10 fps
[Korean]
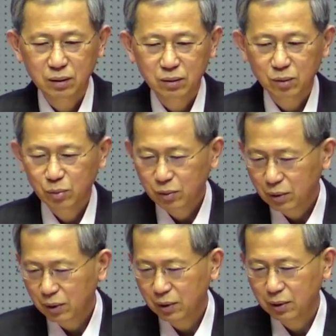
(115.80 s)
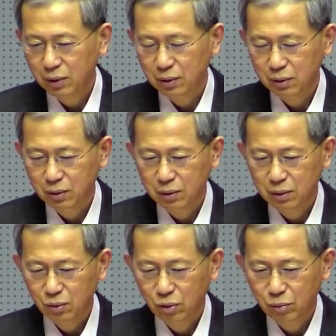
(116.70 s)
또 뭔가 어,
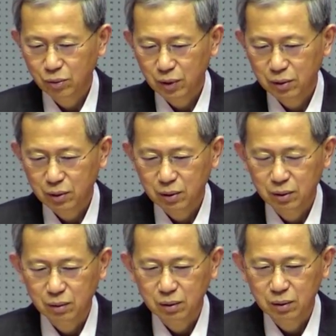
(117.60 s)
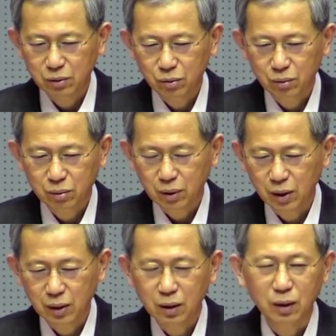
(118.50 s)
더 교회보다 더 어, 좋고
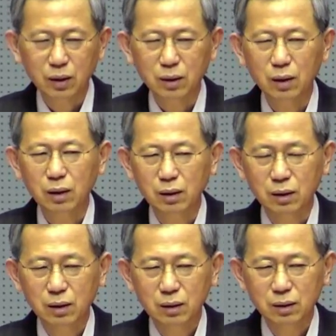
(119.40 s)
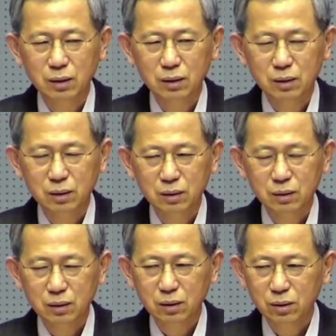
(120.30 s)
강한 데가 있다.
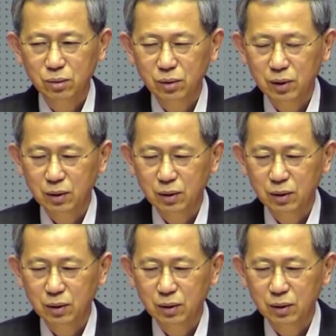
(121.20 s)
그래서 우리가